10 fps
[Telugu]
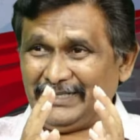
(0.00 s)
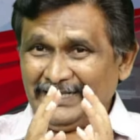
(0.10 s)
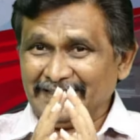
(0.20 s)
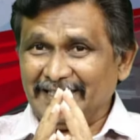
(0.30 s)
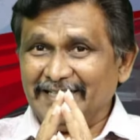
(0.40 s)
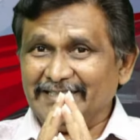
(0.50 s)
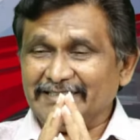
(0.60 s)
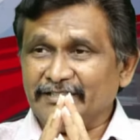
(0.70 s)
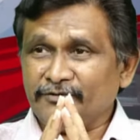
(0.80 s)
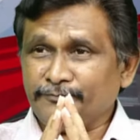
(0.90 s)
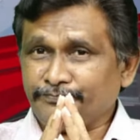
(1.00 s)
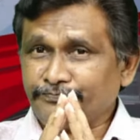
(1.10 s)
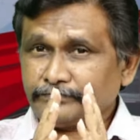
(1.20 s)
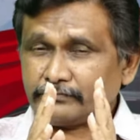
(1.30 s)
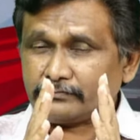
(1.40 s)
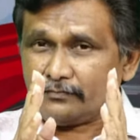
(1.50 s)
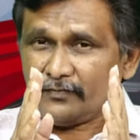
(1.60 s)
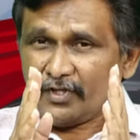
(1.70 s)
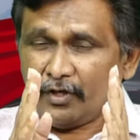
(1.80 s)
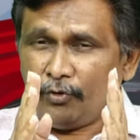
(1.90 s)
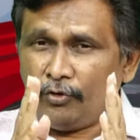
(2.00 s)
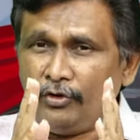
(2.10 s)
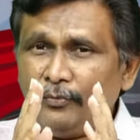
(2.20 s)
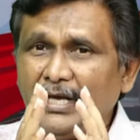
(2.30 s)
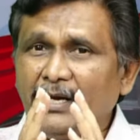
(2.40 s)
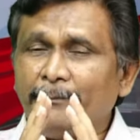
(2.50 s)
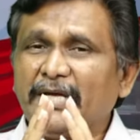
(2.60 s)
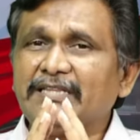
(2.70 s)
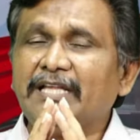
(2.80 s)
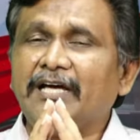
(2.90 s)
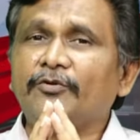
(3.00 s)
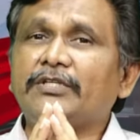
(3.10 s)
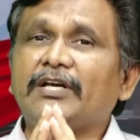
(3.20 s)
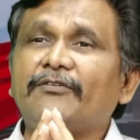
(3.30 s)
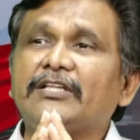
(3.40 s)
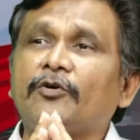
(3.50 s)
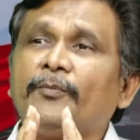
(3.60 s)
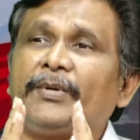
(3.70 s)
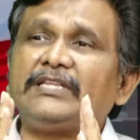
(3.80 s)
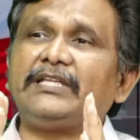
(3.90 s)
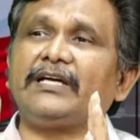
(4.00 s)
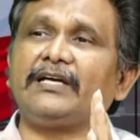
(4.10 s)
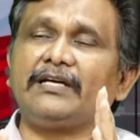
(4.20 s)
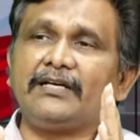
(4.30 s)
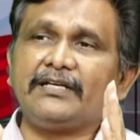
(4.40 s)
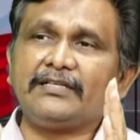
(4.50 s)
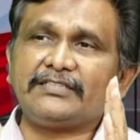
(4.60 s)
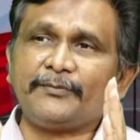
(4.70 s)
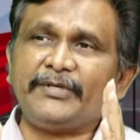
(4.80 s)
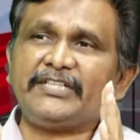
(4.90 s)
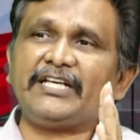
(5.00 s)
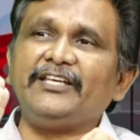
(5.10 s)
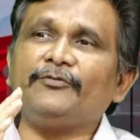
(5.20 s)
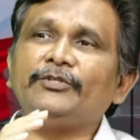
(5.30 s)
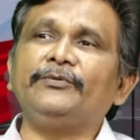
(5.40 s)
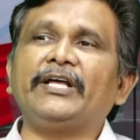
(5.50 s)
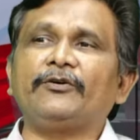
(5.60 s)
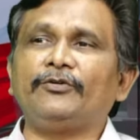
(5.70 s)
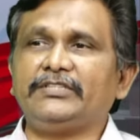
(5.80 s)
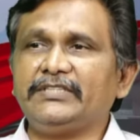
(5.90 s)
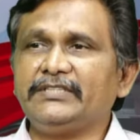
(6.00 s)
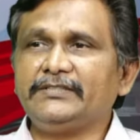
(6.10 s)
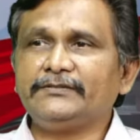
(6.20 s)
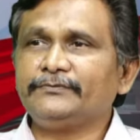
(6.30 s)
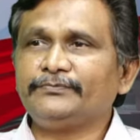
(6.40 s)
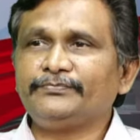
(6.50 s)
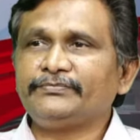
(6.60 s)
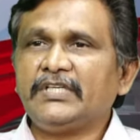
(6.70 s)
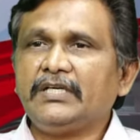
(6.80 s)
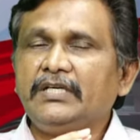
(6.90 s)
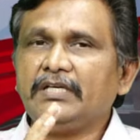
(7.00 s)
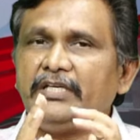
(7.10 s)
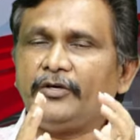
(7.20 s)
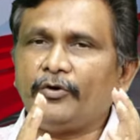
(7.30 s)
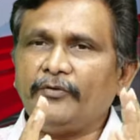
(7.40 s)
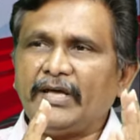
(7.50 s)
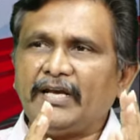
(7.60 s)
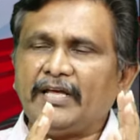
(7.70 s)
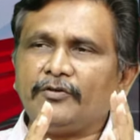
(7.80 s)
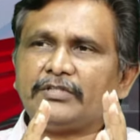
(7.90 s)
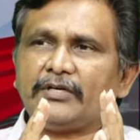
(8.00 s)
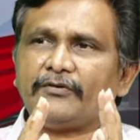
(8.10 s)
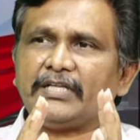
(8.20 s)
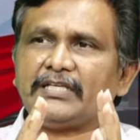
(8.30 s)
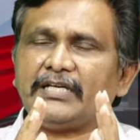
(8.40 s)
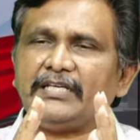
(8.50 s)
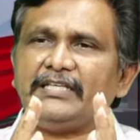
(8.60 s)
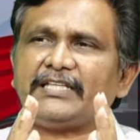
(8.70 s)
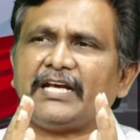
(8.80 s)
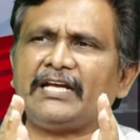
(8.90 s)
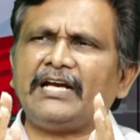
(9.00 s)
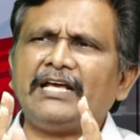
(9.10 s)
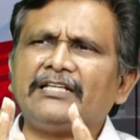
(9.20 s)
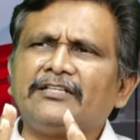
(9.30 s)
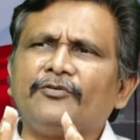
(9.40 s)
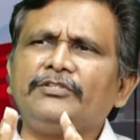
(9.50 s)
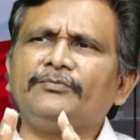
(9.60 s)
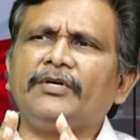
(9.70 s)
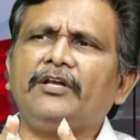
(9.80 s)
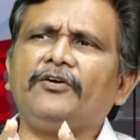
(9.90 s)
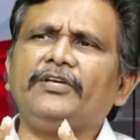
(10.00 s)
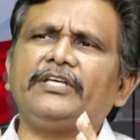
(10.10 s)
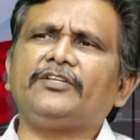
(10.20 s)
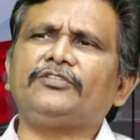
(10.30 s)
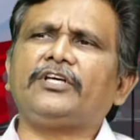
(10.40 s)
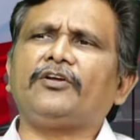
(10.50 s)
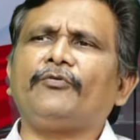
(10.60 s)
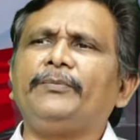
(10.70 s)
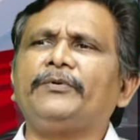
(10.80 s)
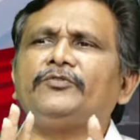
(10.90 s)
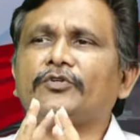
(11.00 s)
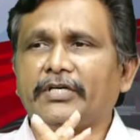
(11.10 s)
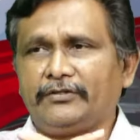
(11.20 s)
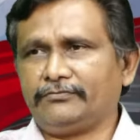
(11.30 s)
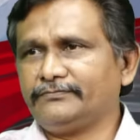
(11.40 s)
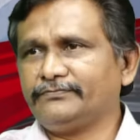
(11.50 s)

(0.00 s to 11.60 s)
అంతా నడిచింది రెండు వేల పద్నాలుగు తర్వాత ఒక పెద్ద సమస్య ఈ ఉద్యమానికి వచ్చింది ఈ రెండు వేల నాలుగు తర్వాత ఈ తెలంగాణ ఆంధ్ర ఉద్యమాల్లో ఇద్దరు చెరొక వైపు నుంచి ఉన్నారు